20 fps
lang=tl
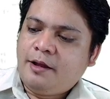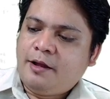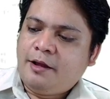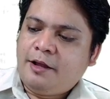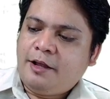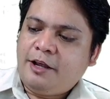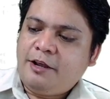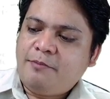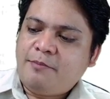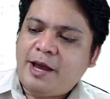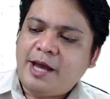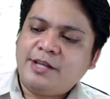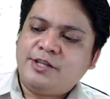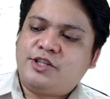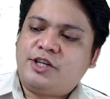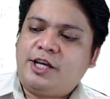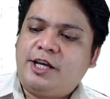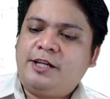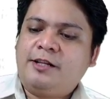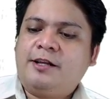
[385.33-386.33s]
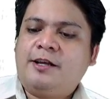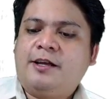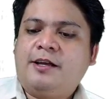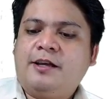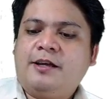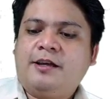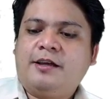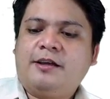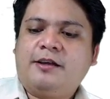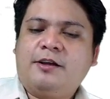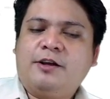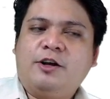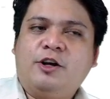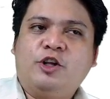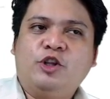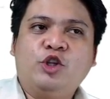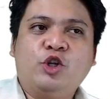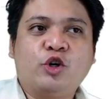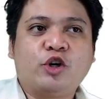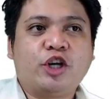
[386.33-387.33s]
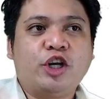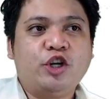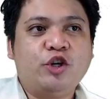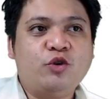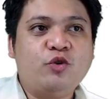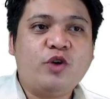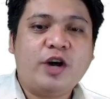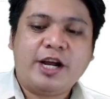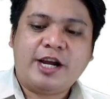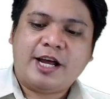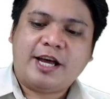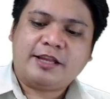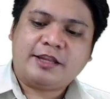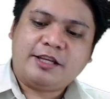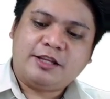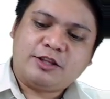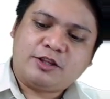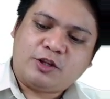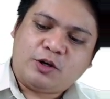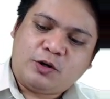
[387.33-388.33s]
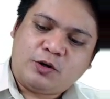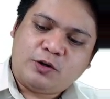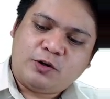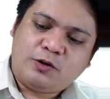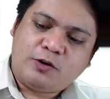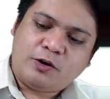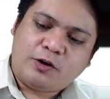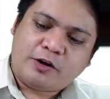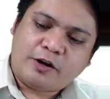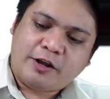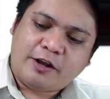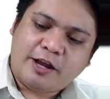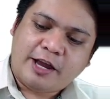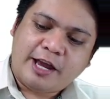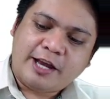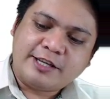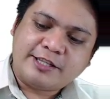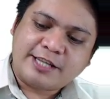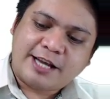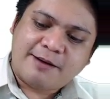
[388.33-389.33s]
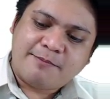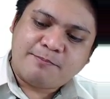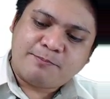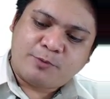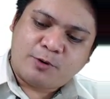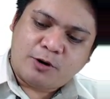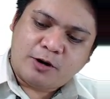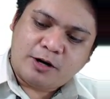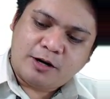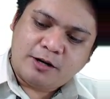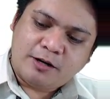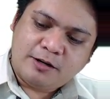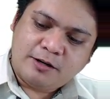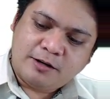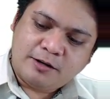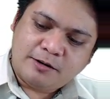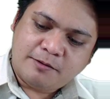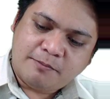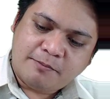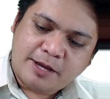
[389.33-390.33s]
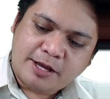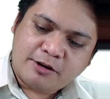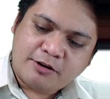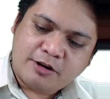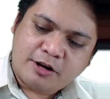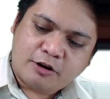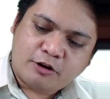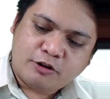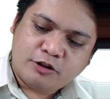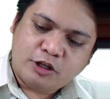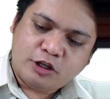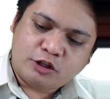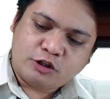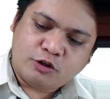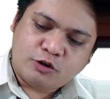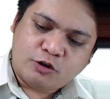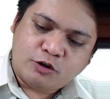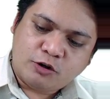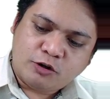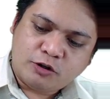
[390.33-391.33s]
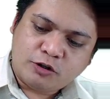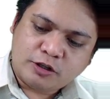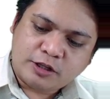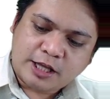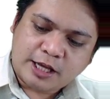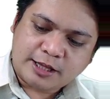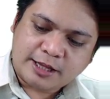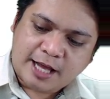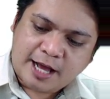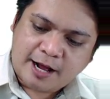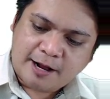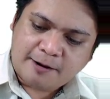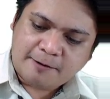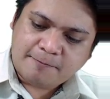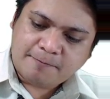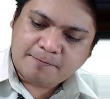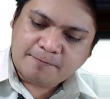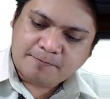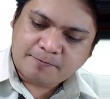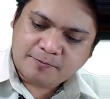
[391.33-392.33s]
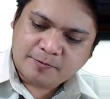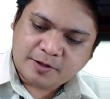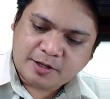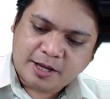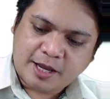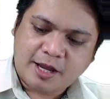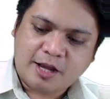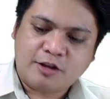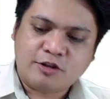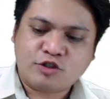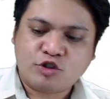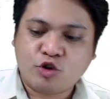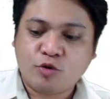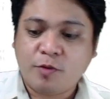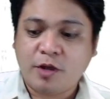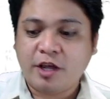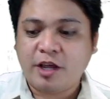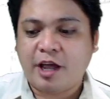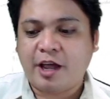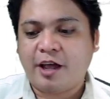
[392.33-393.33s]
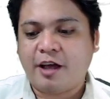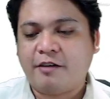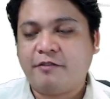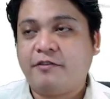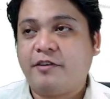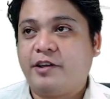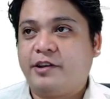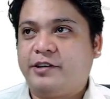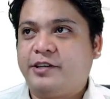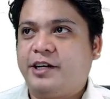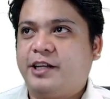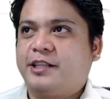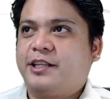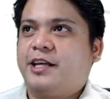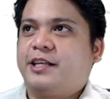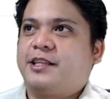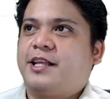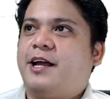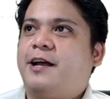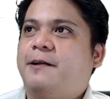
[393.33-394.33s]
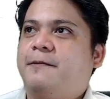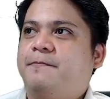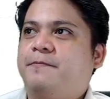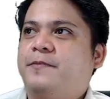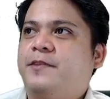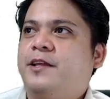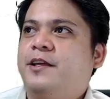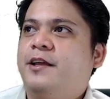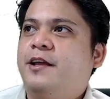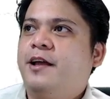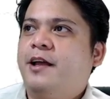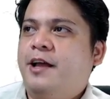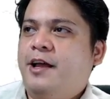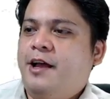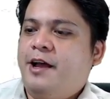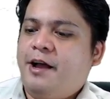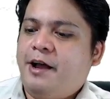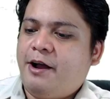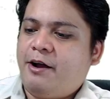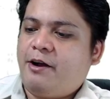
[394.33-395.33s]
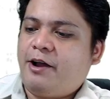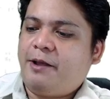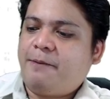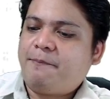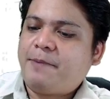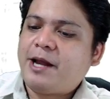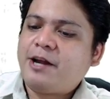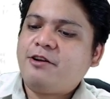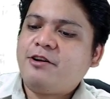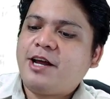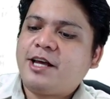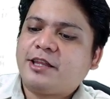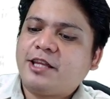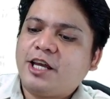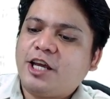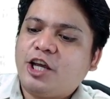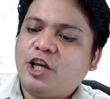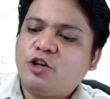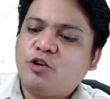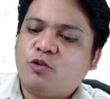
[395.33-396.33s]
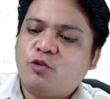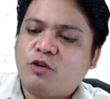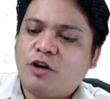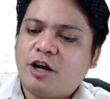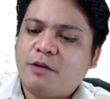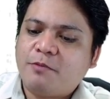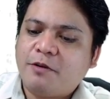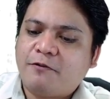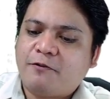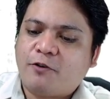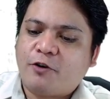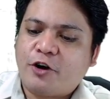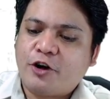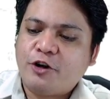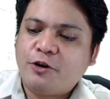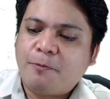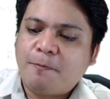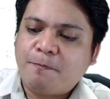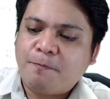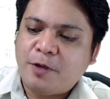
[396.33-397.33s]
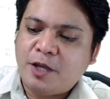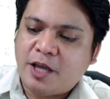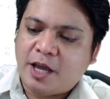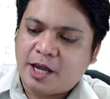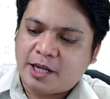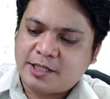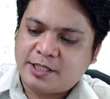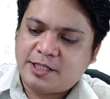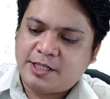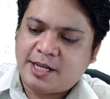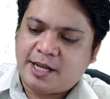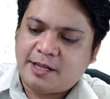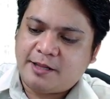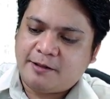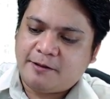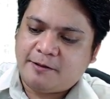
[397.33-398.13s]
imagine nung kinuha natin to, okay, example, meron ako ditong theta. Okay, assuming I have here the theta. Okay, paano natin kinukuha before yung px niyan?